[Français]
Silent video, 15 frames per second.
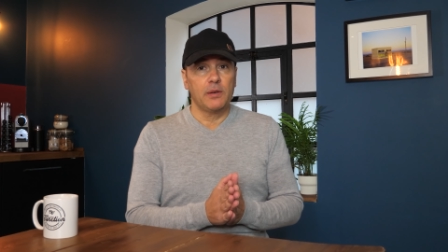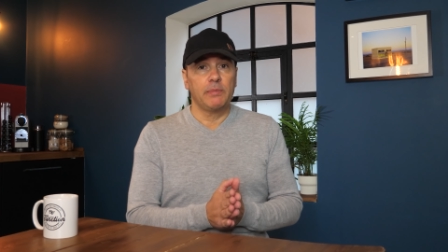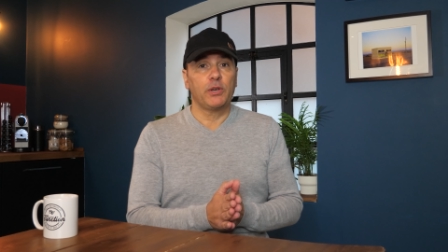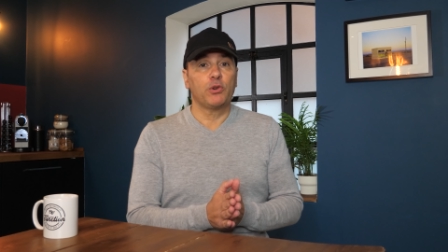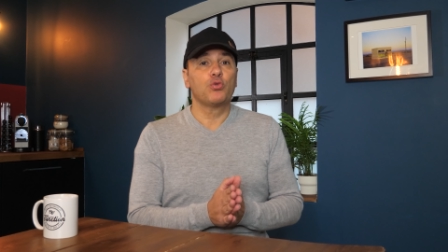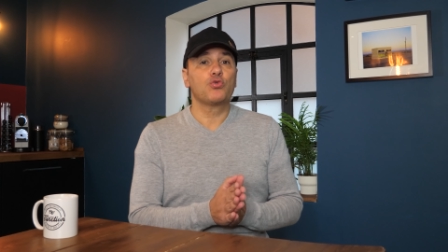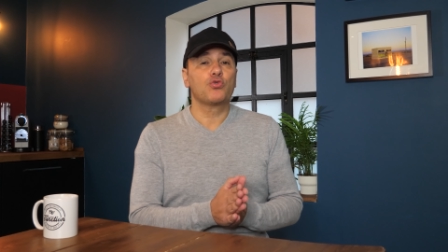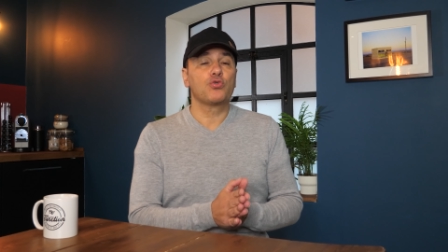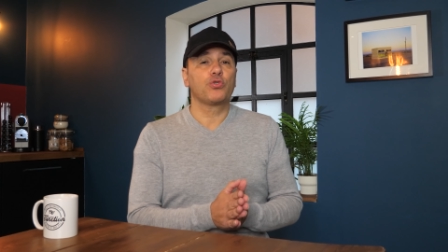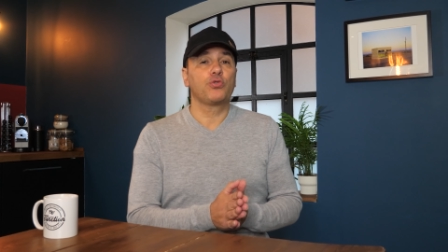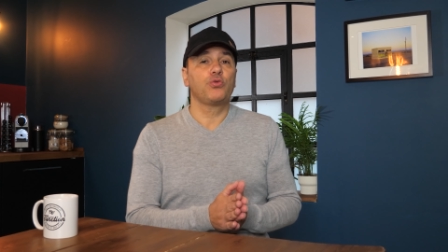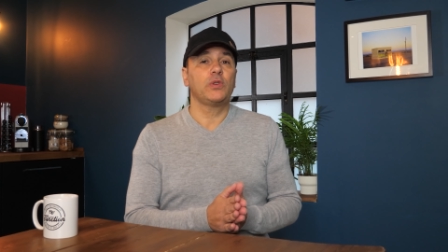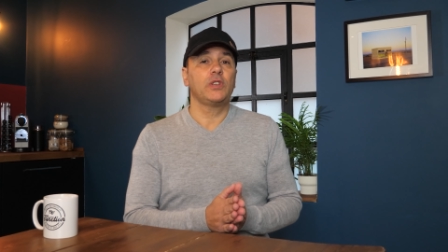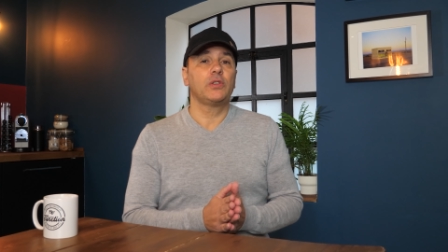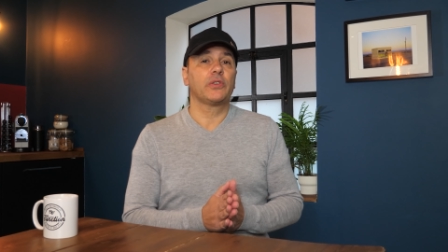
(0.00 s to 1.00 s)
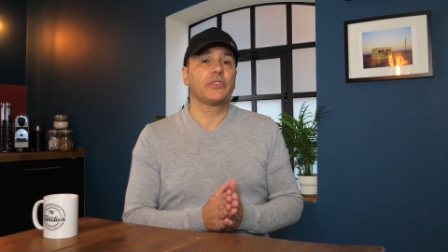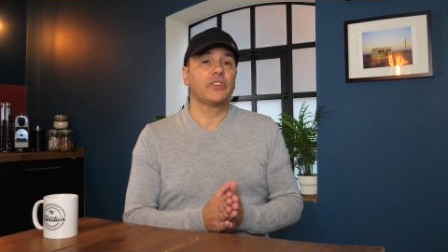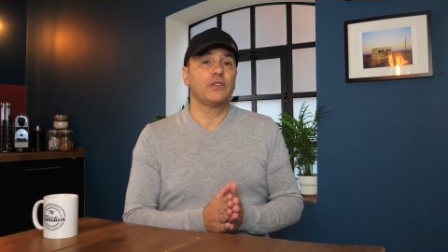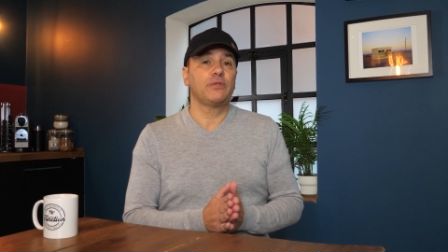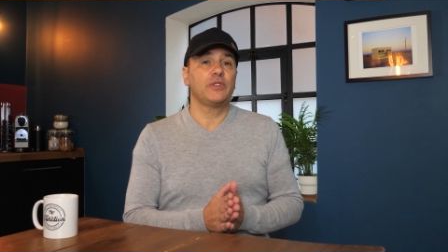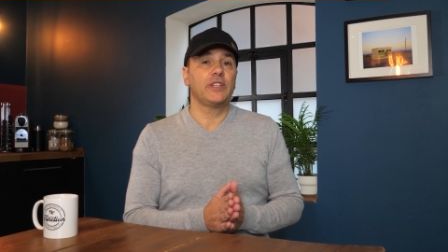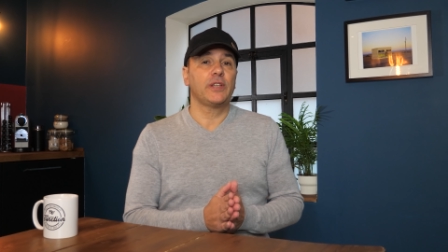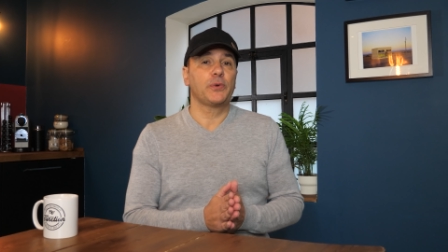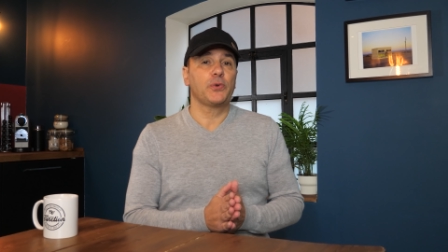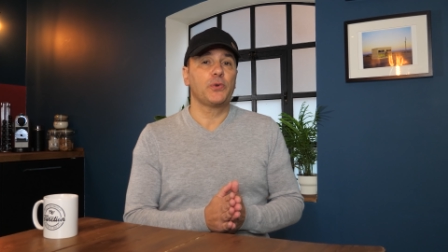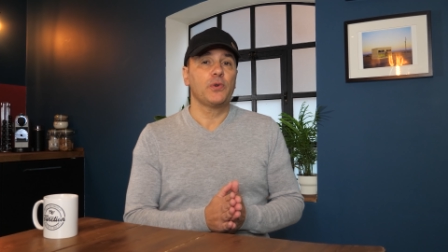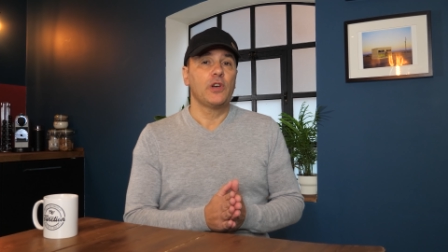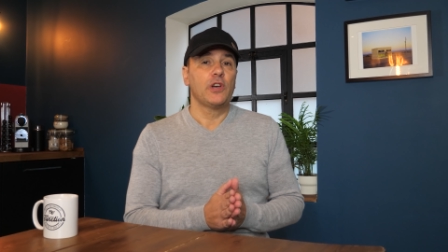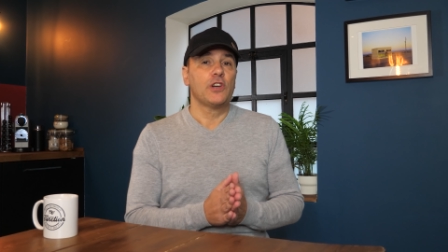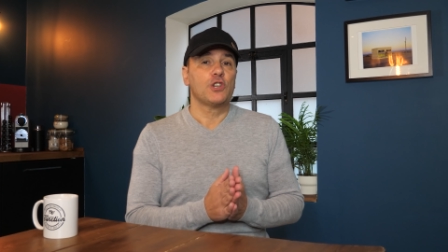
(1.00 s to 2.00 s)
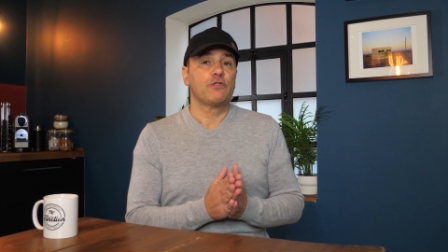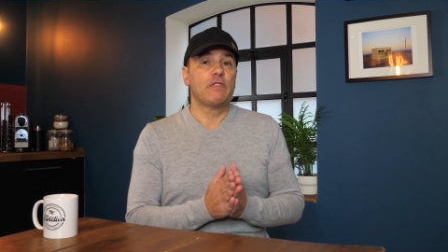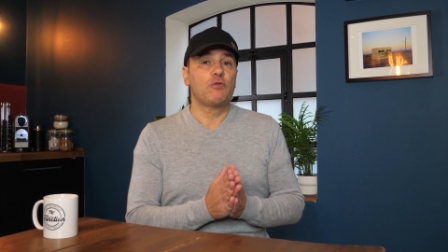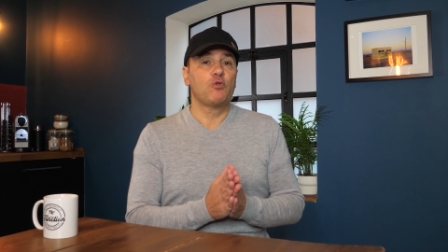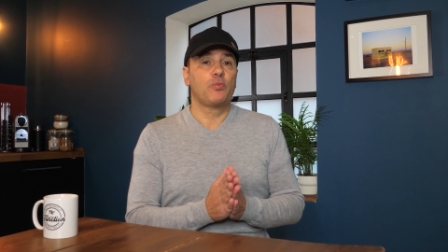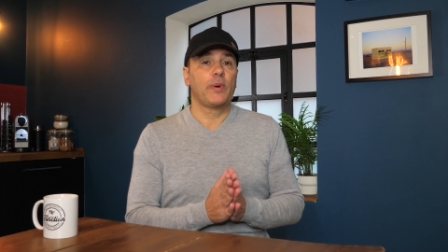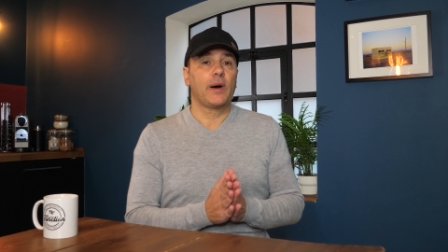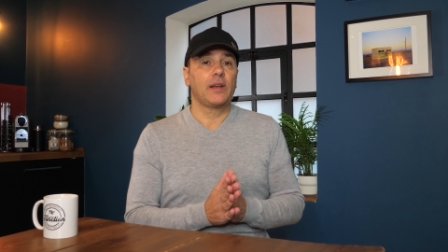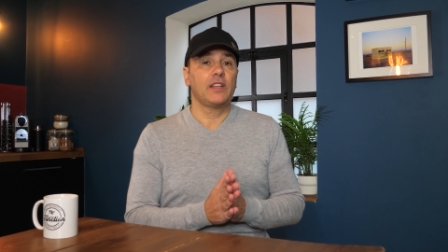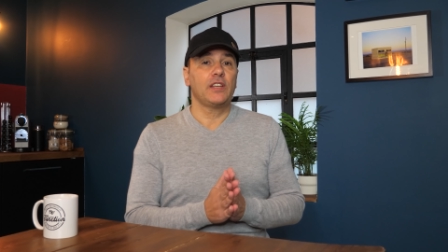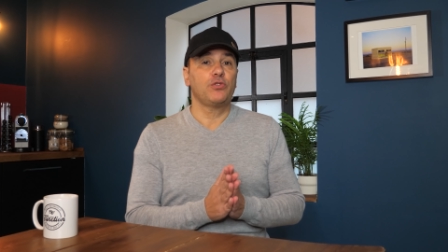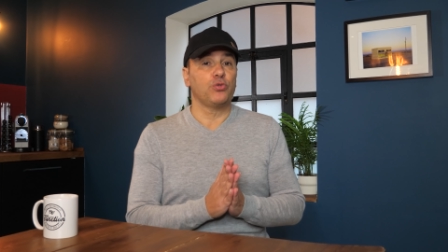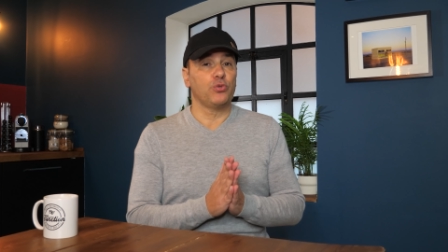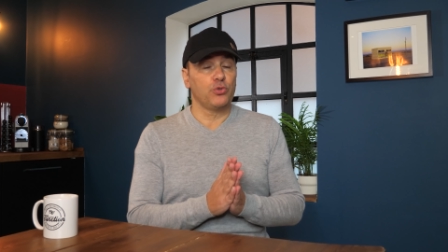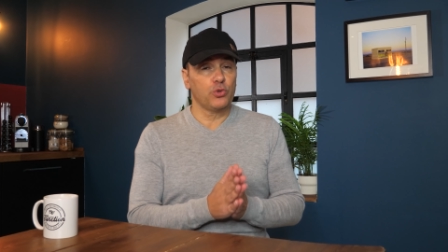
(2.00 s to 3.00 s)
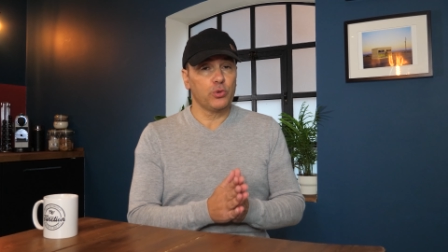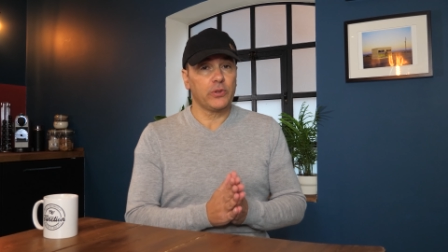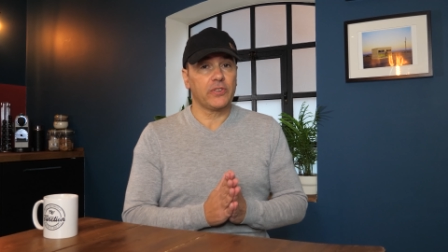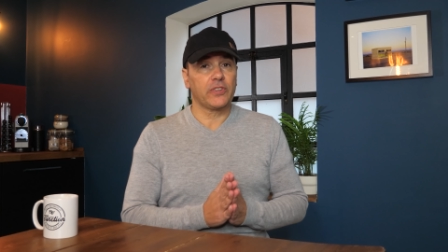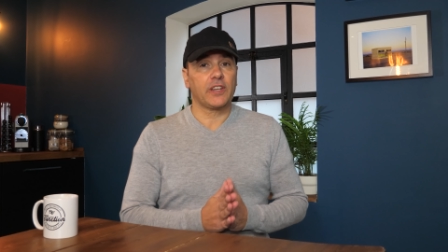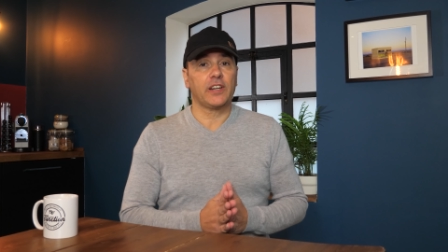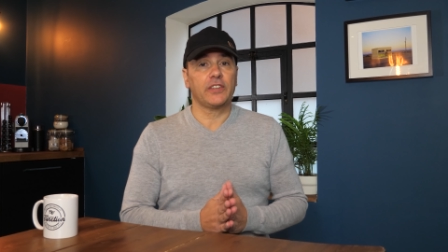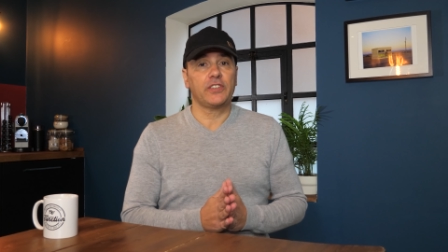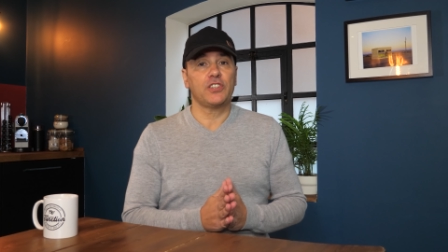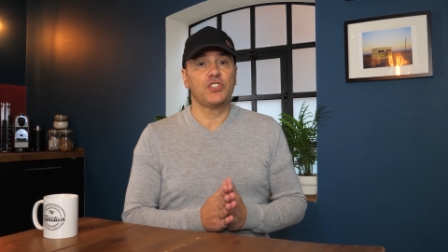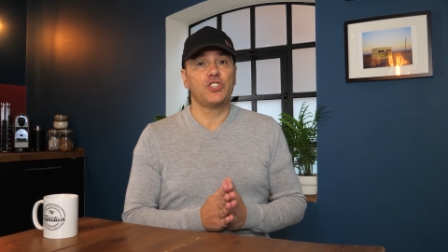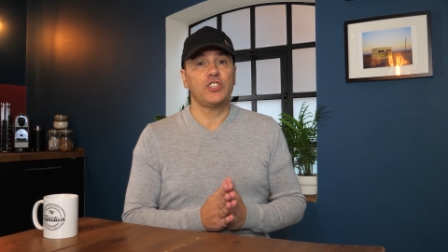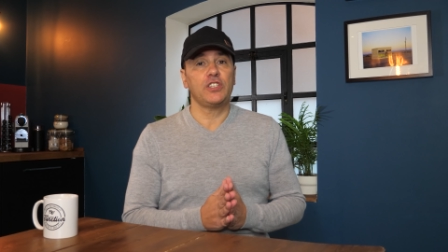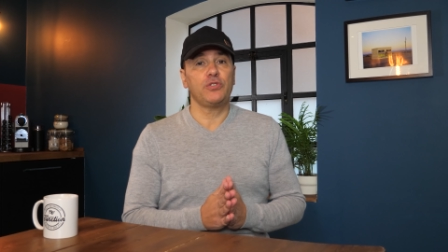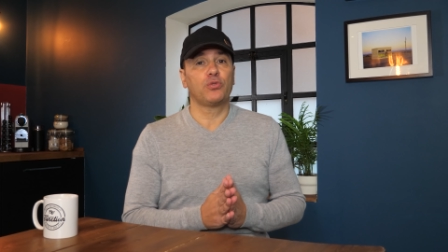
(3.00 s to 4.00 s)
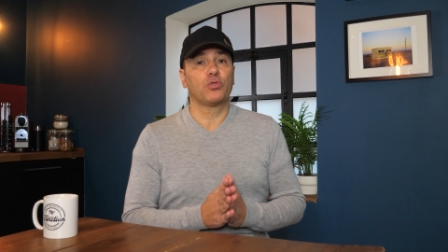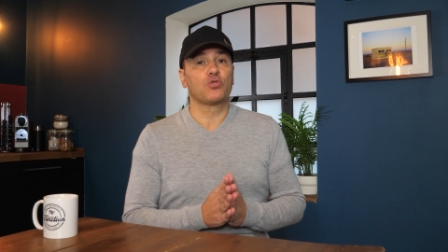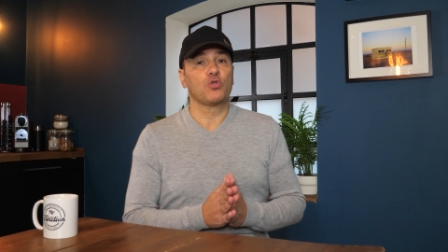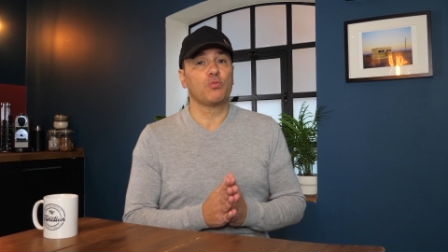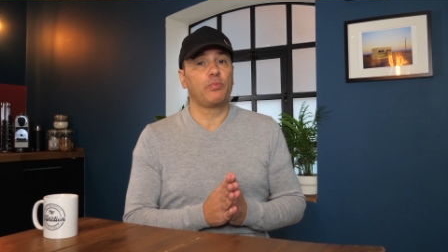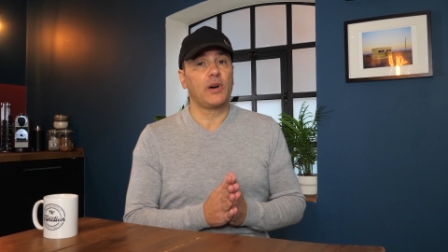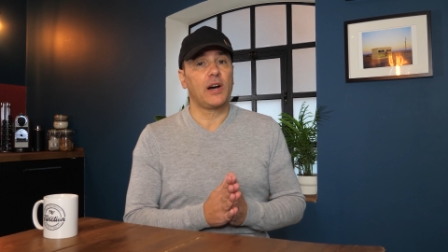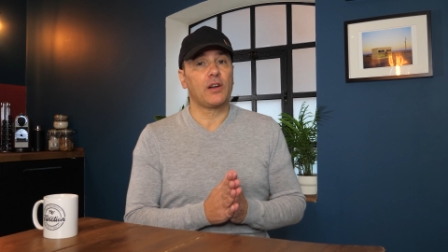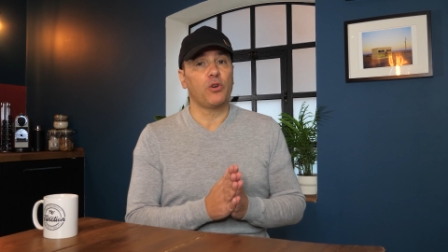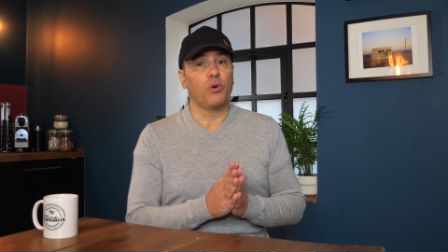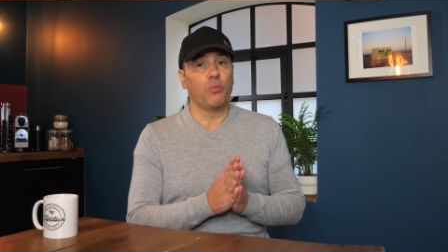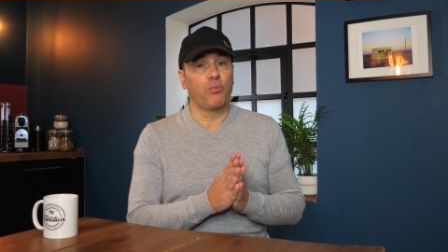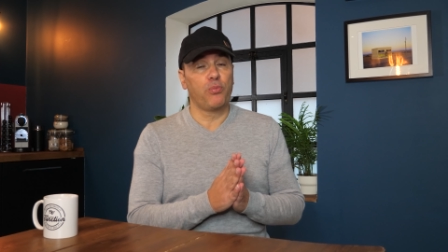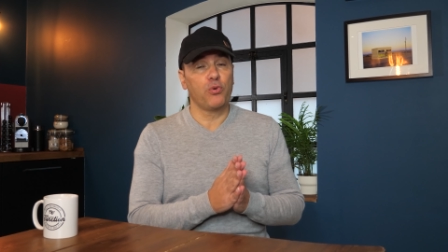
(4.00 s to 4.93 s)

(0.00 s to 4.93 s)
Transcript: Mais aujourd'hui, dans cette vidéo, je vais vous parler d'une autre stratégie dont je parle